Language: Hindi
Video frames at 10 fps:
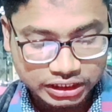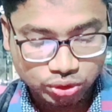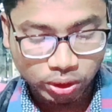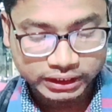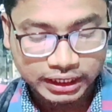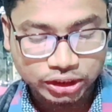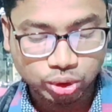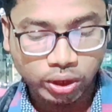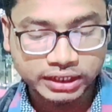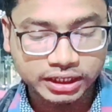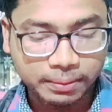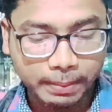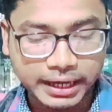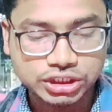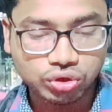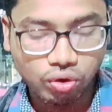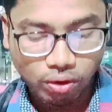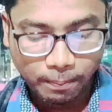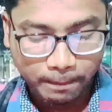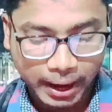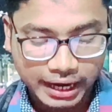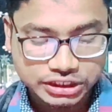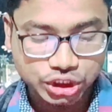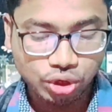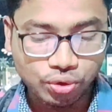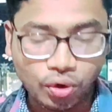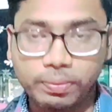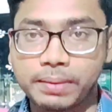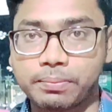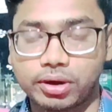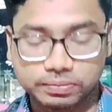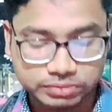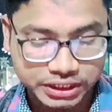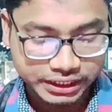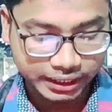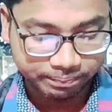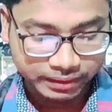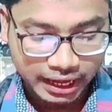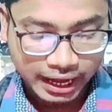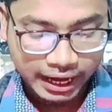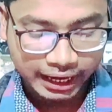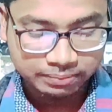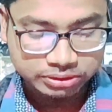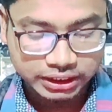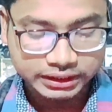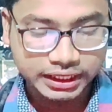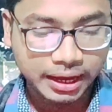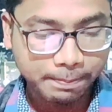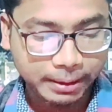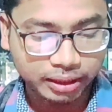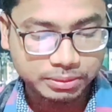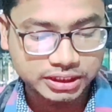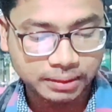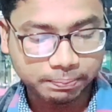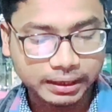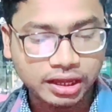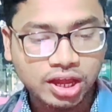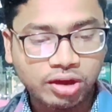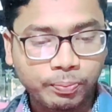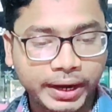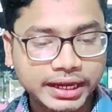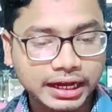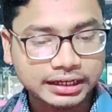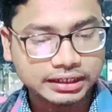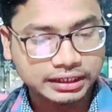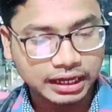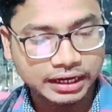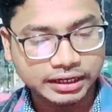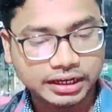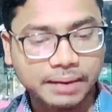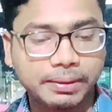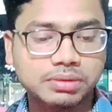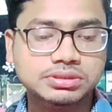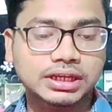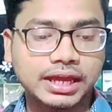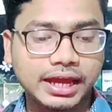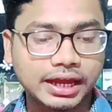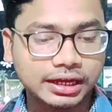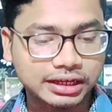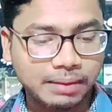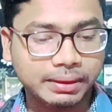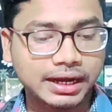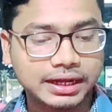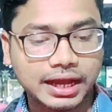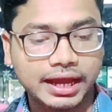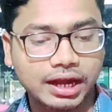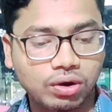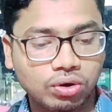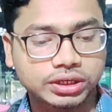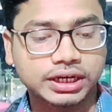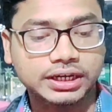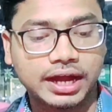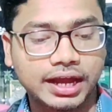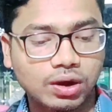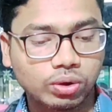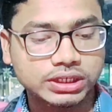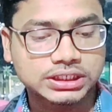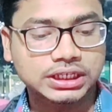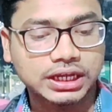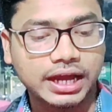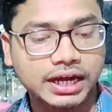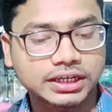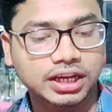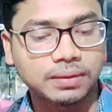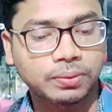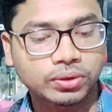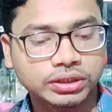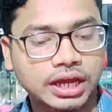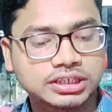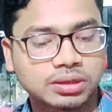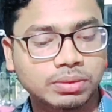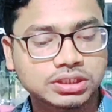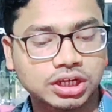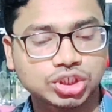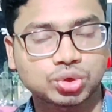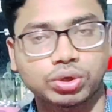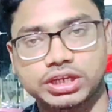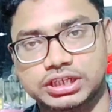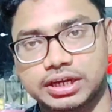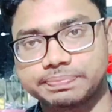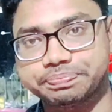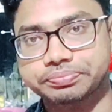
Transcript: रिलीज हुआ था दो को फर्स्ट नवम्बर ठीक है हम चलते हैं परमिशन पर भैया कैलेंडर का परमिशन है कैमरा का है कॉन्टैक्ट का है लोकेशन का है टेलीफोन का एसएमएस का स्टोरेज का